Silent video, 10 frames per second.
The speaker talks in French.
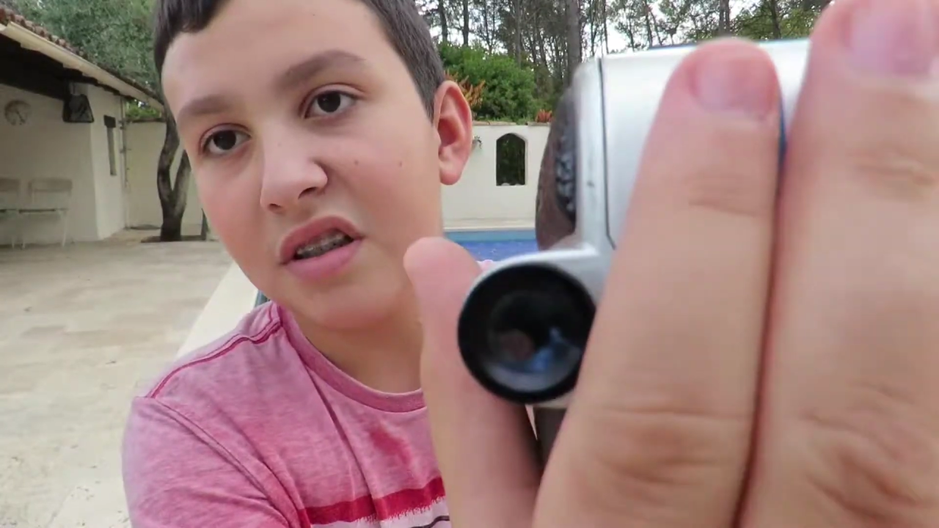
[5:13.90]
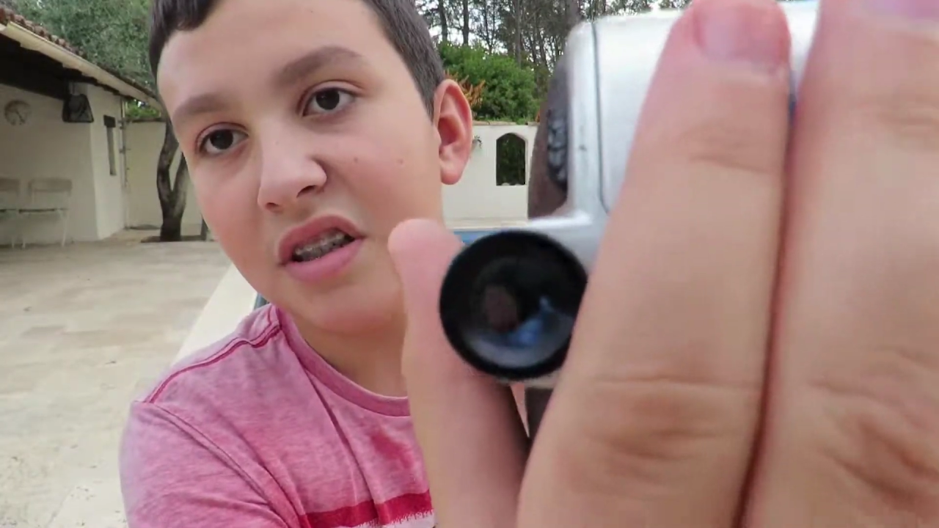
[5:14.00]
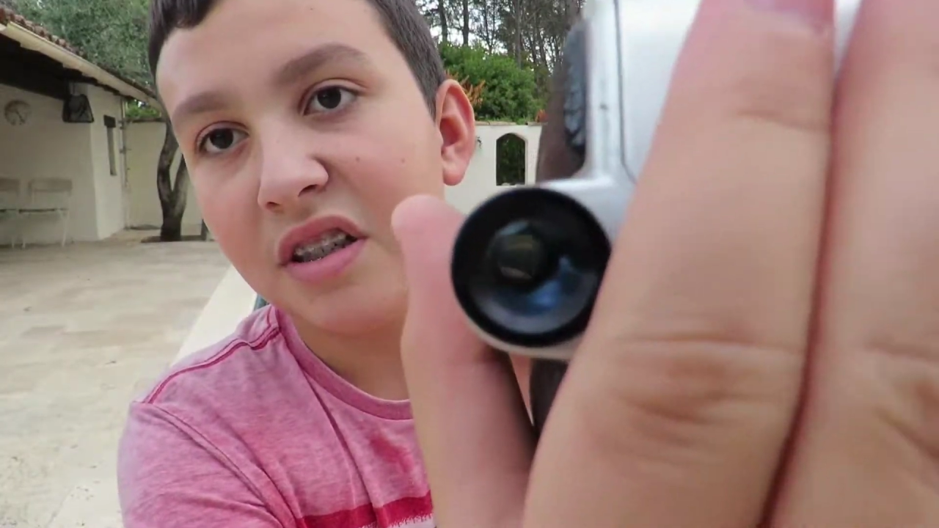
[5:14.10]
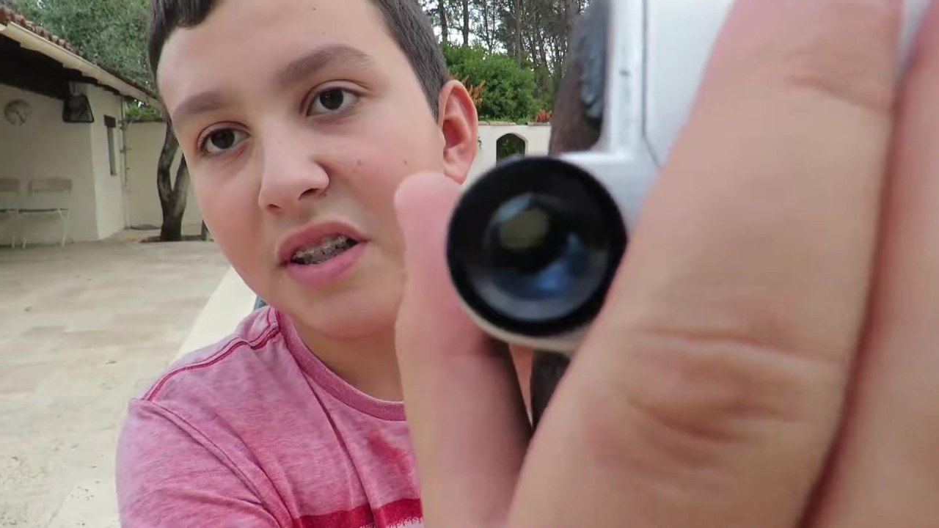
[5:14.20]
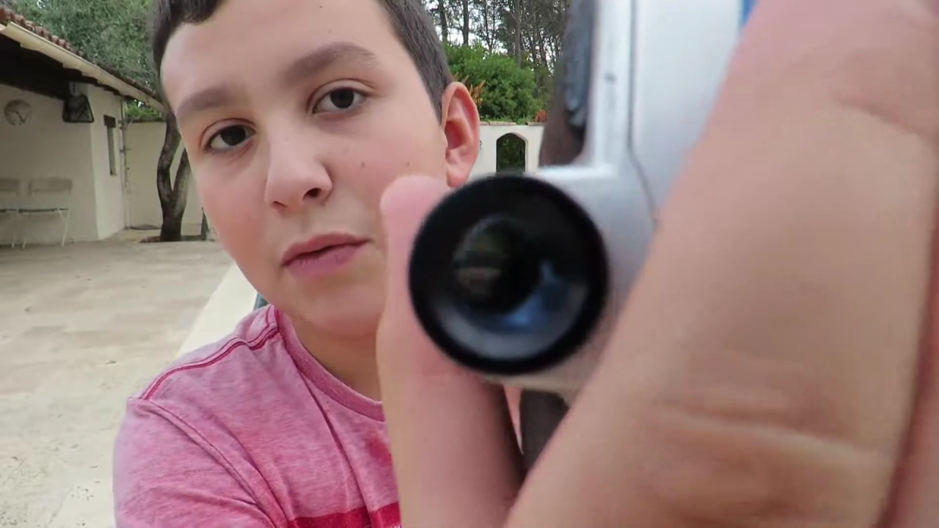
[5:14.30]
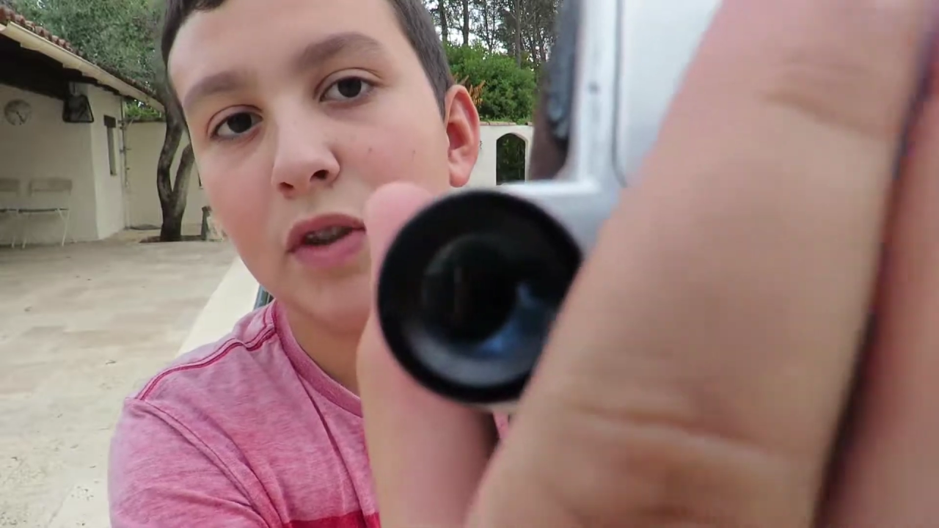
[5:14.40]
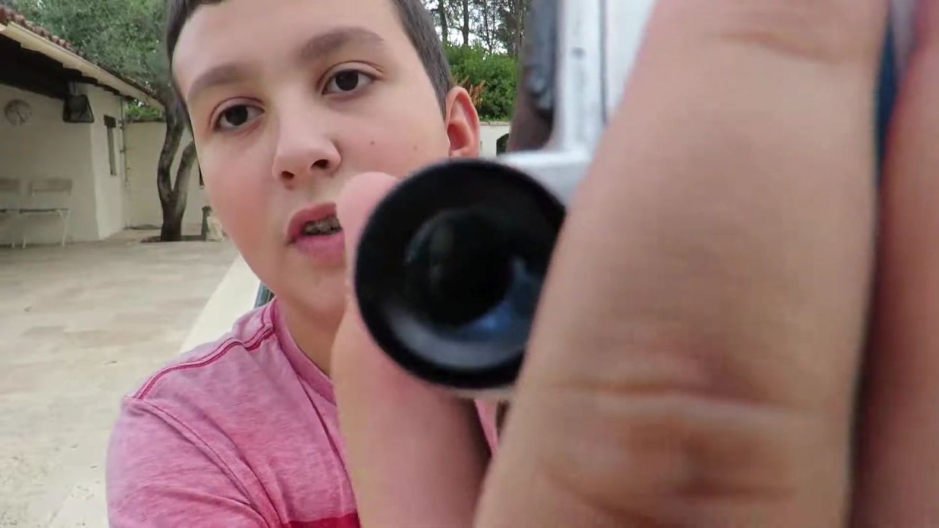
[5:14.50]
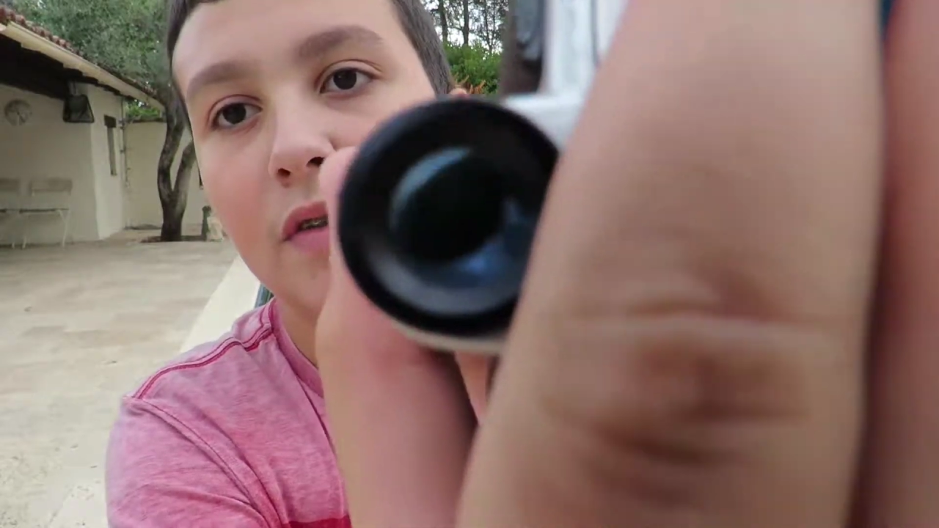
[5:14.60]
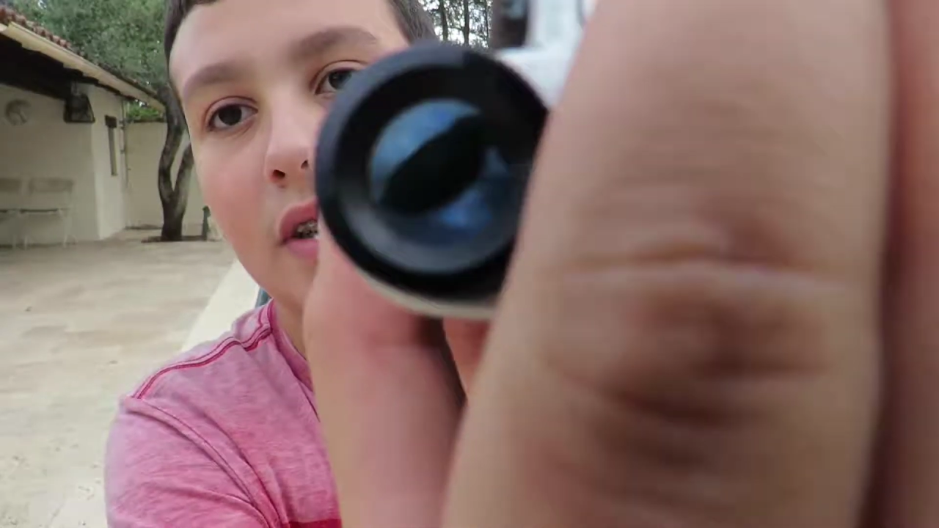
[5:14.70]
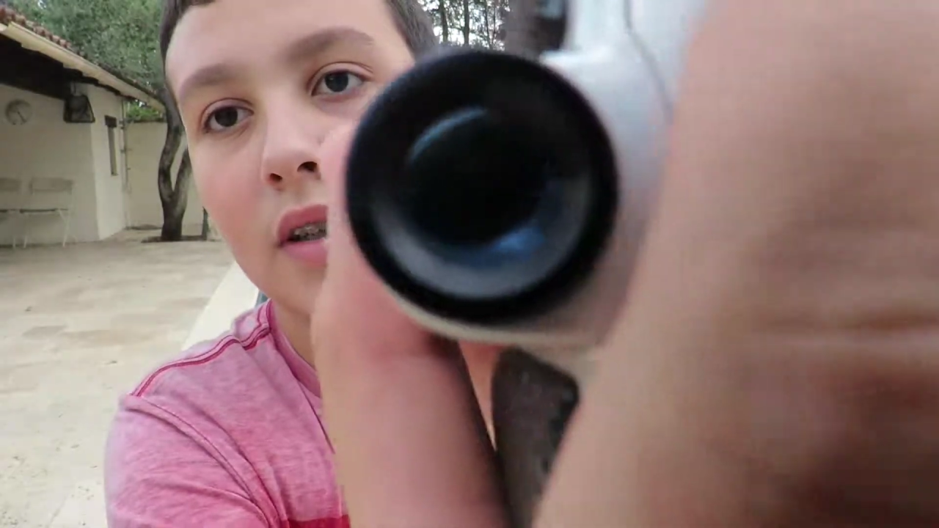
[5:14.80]
Ici,
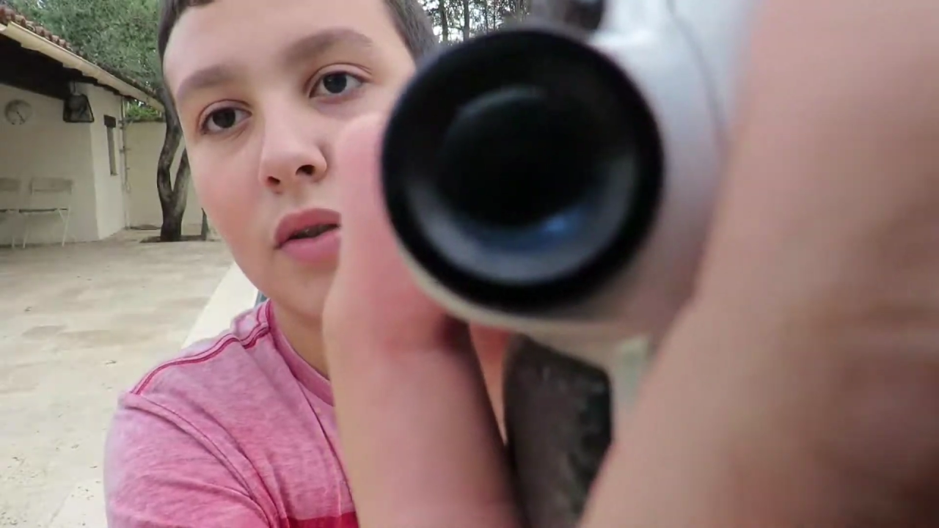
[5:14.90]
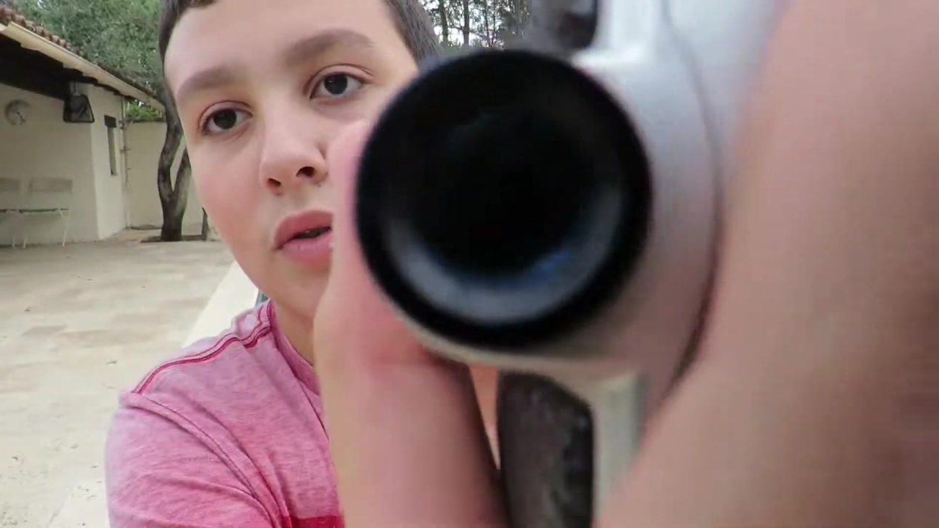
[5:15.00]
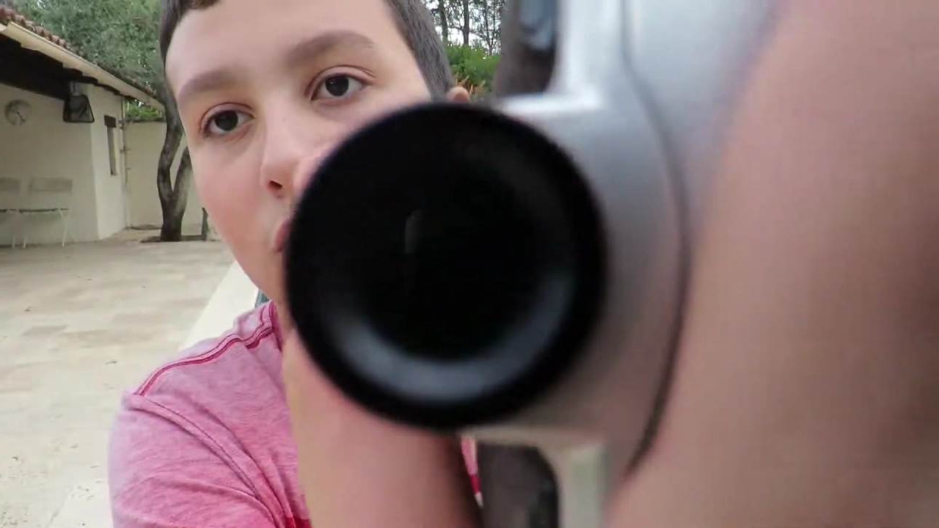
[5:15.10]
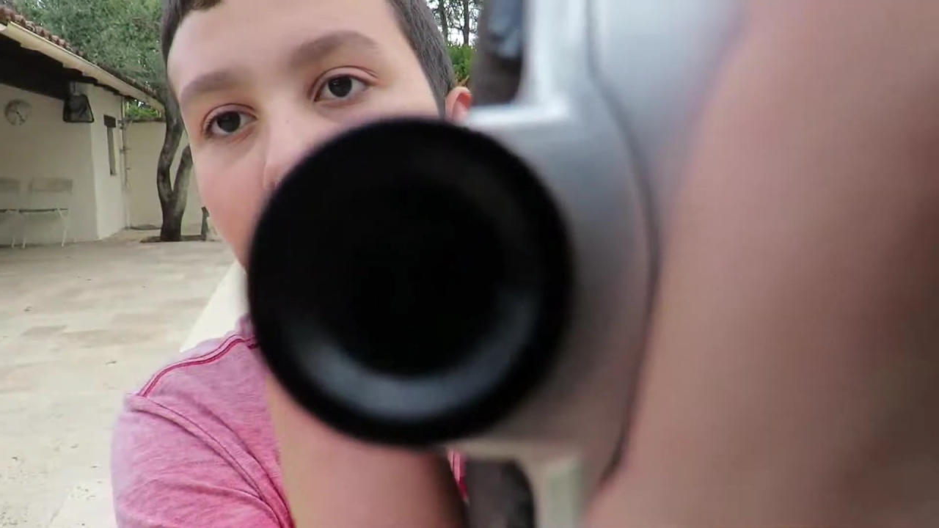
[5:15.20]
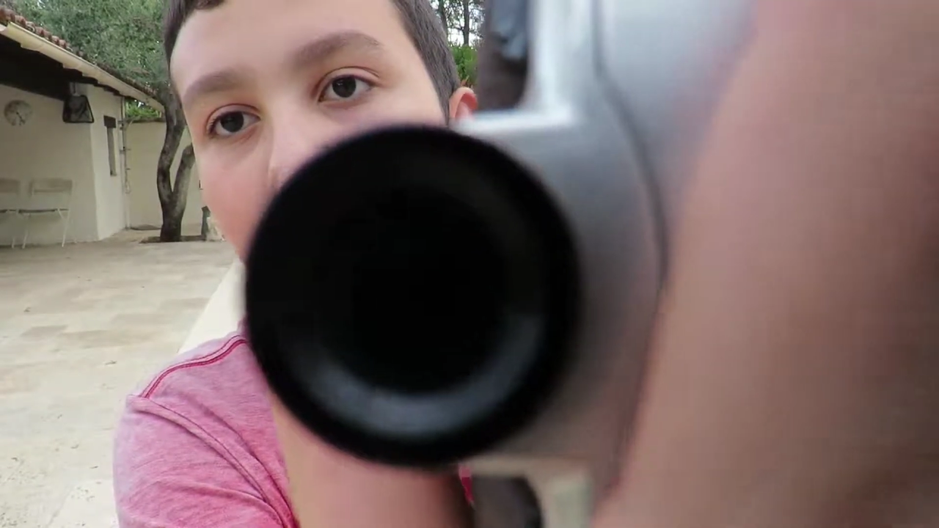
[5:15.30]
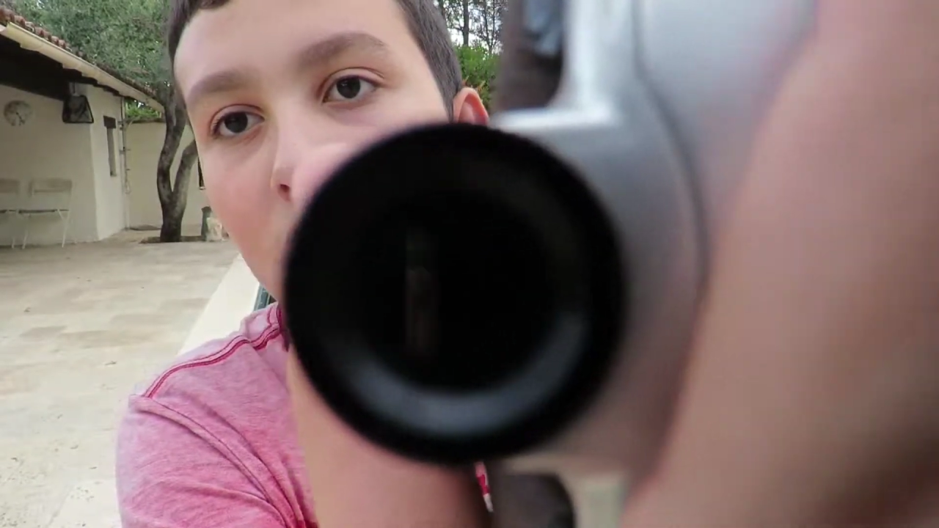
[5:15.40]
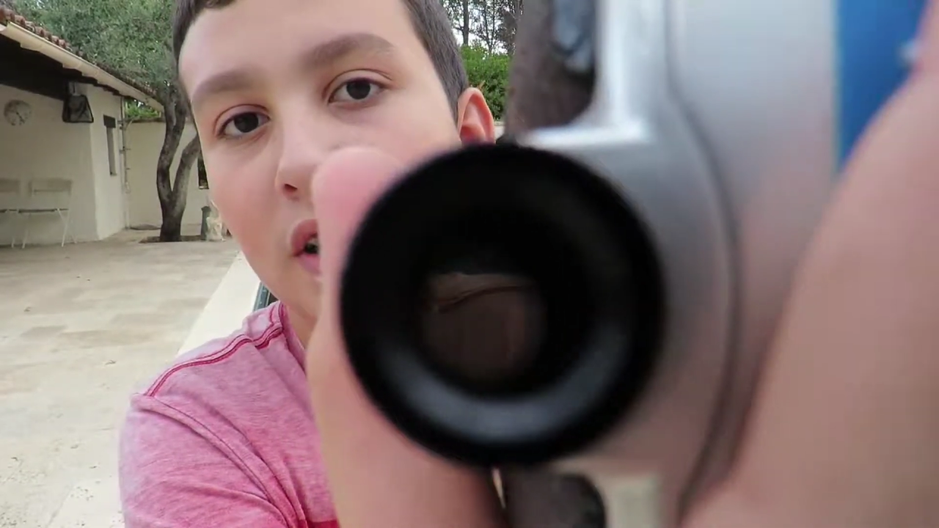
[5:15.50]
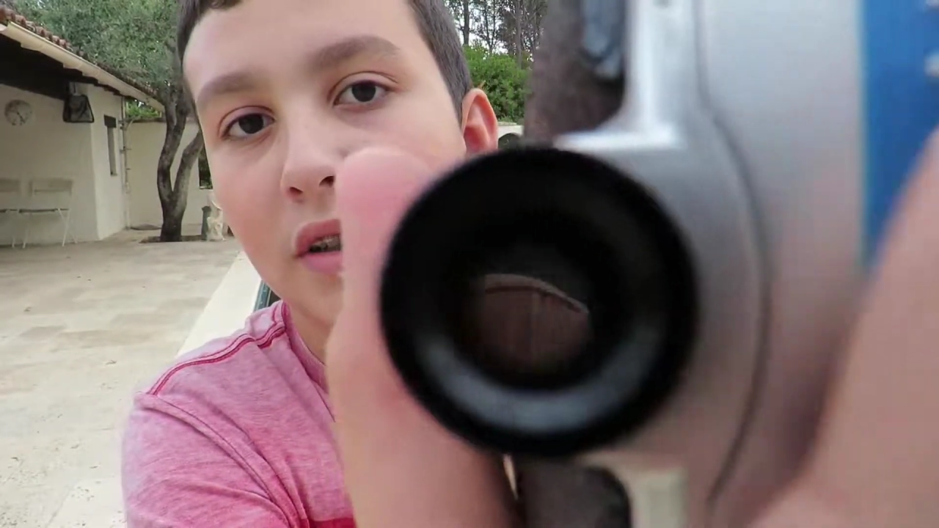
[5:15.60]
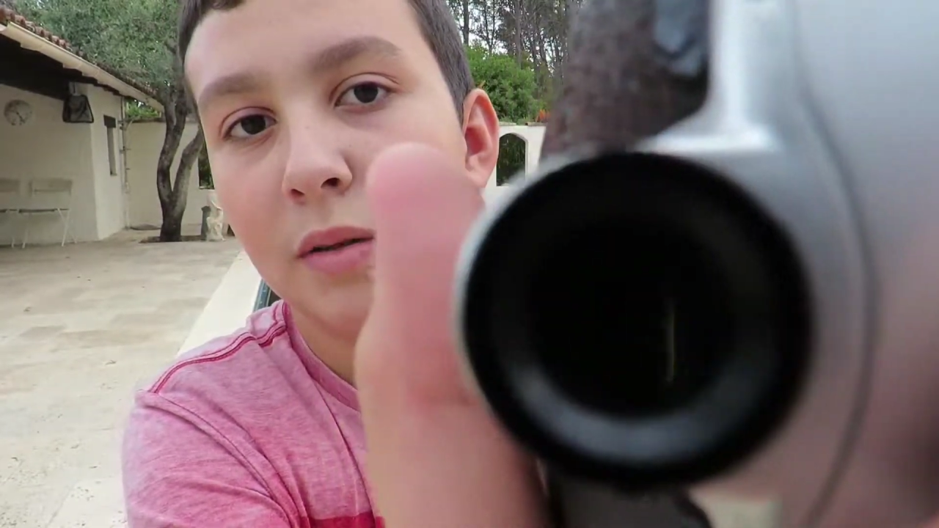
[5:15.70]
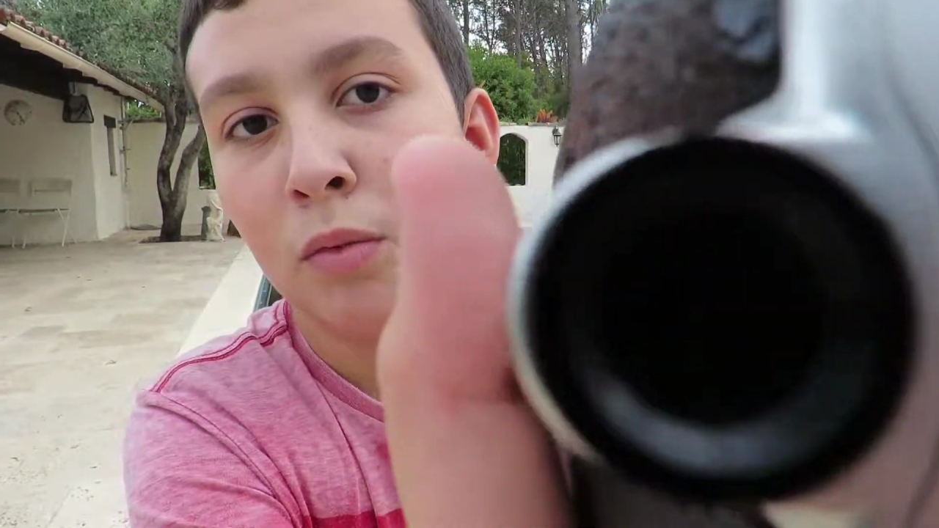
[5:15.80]
vous avez un truc, vous regardez.